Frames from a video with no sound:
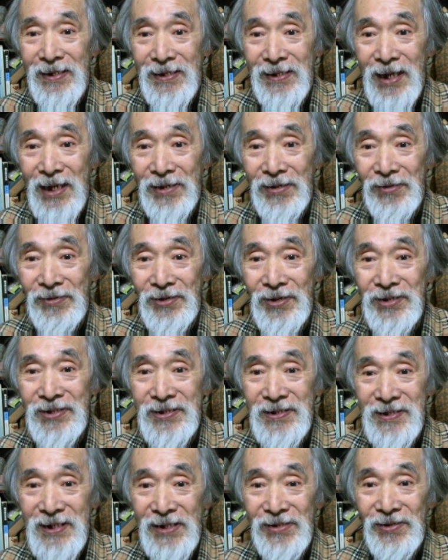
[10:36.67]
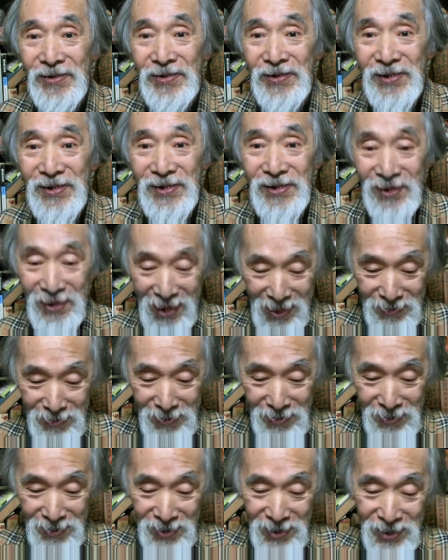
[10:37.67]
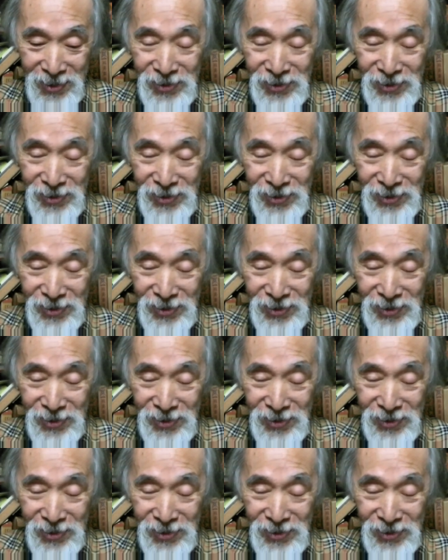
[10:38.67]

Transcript: 結局義経とあの